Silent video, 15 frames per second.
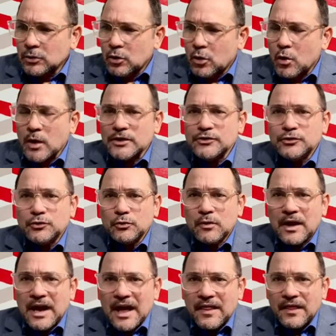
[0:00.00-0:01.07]

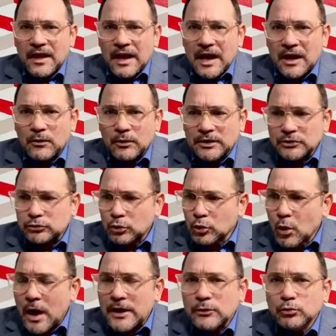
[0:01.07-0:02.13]
coadyugada a lo que son
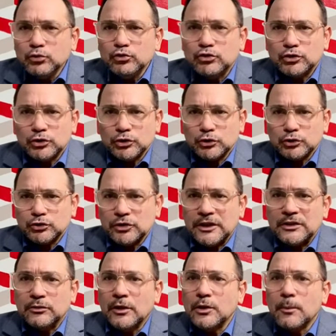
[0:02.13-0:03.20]
los anuncios.
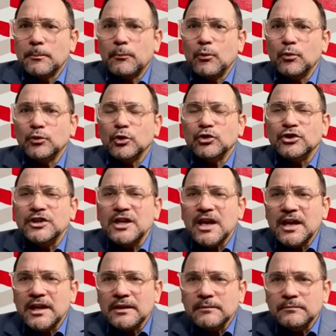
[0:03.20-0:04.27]
Entonces no,
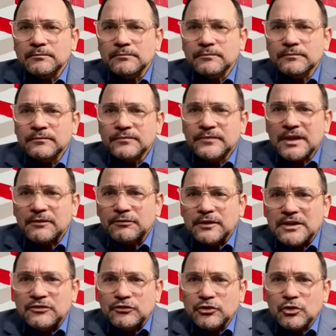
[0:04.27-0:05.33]
tienen
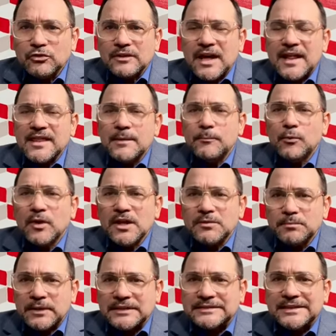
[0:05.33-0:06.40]
definición, nadie puede
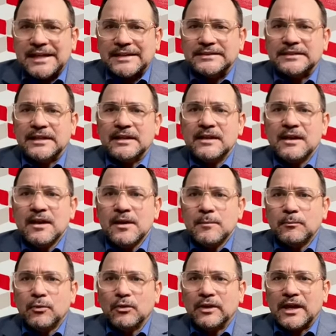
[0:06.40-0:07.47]
expresarse,
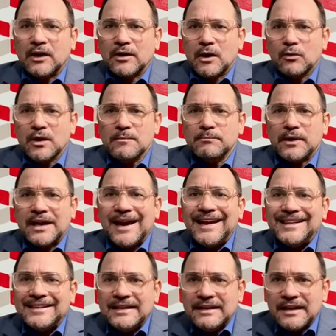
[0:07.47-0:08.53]
porque ahora lo que impera es
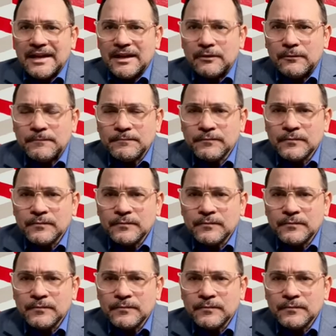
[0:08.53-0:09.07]
el dinero.